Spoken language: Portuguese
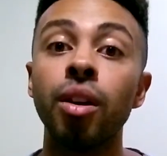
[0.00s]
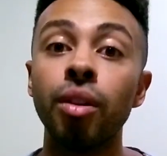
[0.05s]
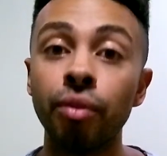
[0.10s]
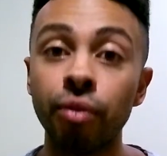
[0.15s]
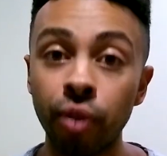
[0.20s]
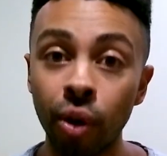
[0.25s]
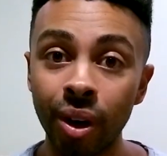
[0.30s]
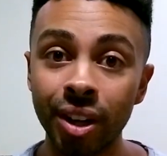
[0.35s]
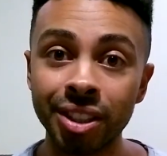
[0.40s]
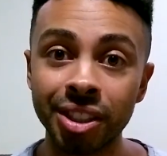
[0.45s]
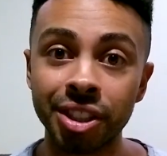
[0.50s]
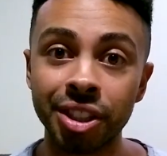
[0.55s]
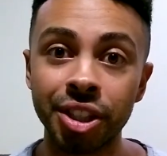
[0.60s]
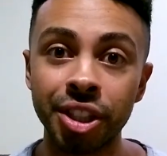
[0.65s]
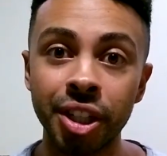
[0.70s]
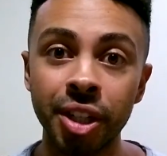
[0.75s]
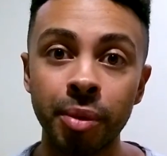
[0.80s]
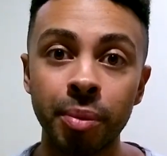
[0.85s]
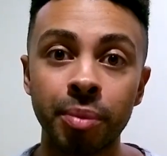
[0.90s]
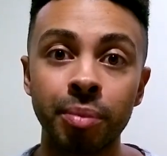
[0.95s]
Vou
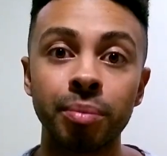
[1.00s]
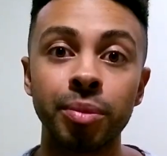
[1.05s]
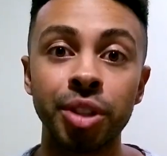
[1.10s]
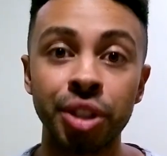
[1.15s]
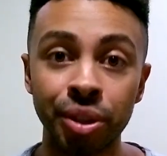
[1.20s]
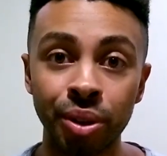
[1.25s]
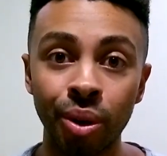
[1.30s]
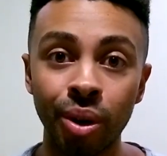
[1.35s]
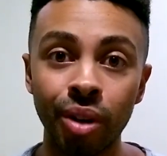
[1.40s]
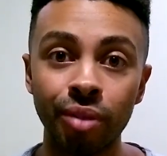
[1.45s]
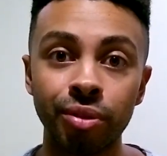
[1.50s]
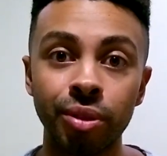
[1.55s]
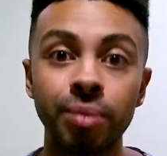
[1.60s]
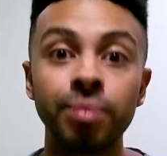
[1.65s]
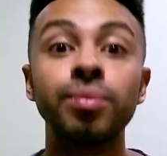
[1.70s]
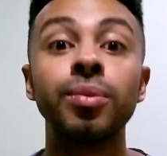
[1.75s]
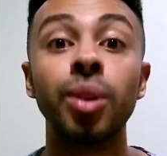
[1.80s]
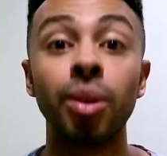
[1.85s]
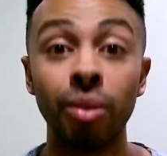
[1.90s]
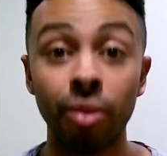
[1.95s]
assistir de novo?
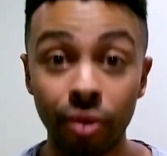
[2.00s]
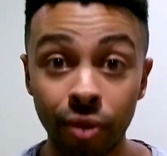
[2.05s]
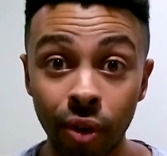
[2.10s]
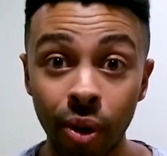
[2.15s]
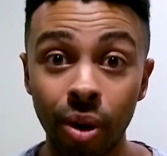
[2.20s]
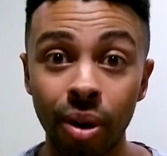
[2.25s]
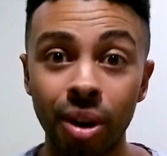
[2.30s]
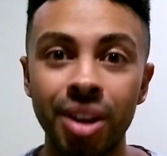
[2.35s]
Vou.